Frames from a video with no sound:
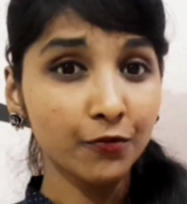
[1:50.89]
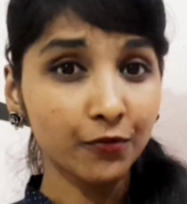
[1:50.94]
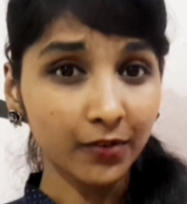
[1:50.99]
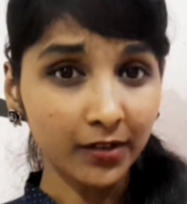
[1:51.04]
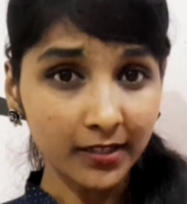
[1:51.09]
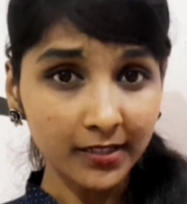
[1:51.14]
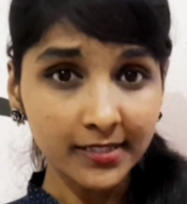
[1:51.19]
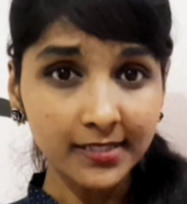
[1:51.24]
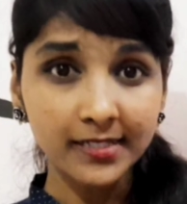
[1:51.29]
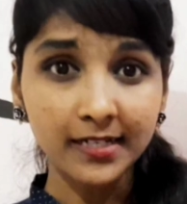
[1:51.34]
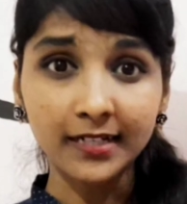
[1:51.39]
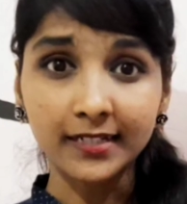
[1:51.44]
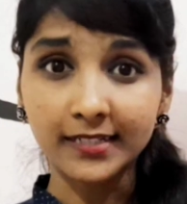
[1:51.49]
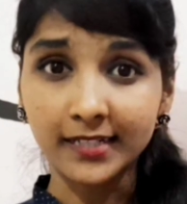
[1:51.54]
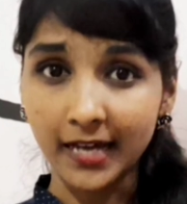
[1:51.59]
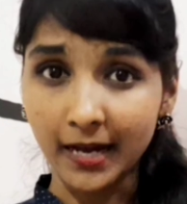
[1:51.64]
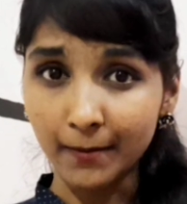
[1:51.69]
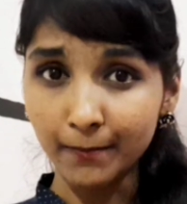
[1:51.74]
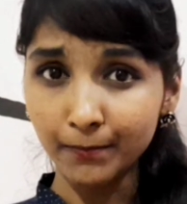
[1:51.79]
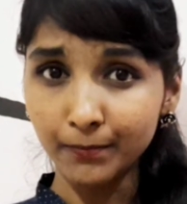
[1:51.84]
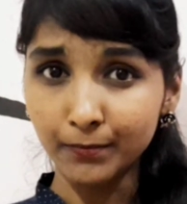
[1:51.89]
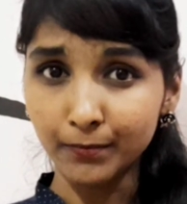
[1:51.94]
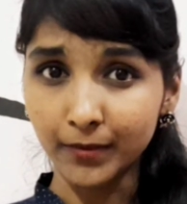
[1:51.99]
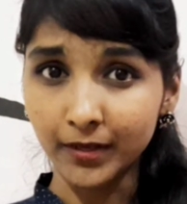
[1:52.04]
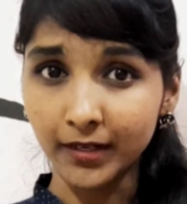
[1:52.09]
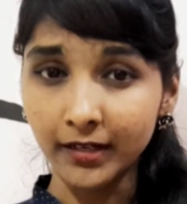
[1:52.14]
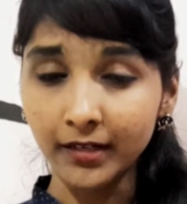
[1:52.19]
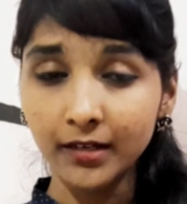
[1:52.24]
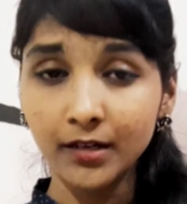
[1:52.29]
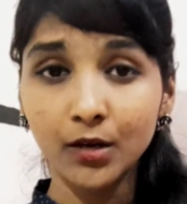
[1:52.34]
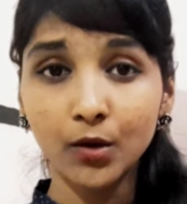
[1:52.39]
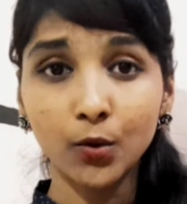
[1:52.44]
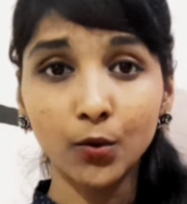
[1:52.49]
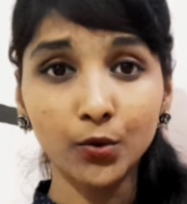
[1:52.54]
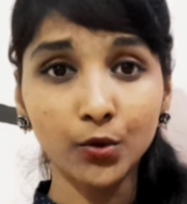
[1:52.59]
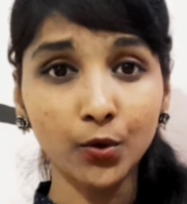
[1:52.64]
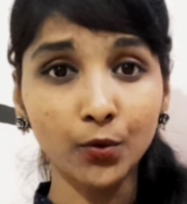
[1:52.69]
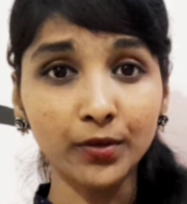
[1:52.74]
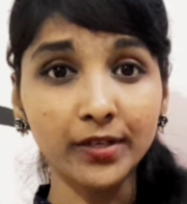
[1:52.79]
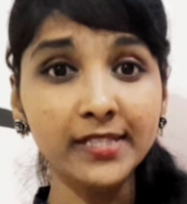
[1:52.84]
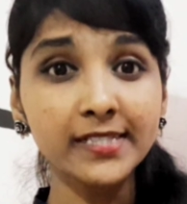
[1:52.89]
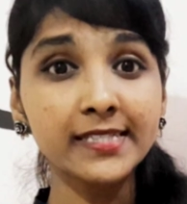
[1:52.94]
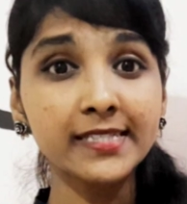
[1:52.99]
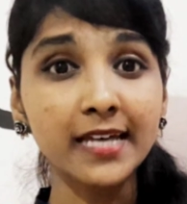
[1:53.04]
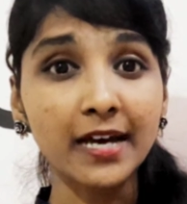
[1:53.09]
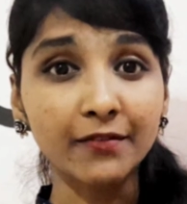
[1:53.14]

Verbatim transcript: फर्स्ट अटेम्प्ट में उन्होंने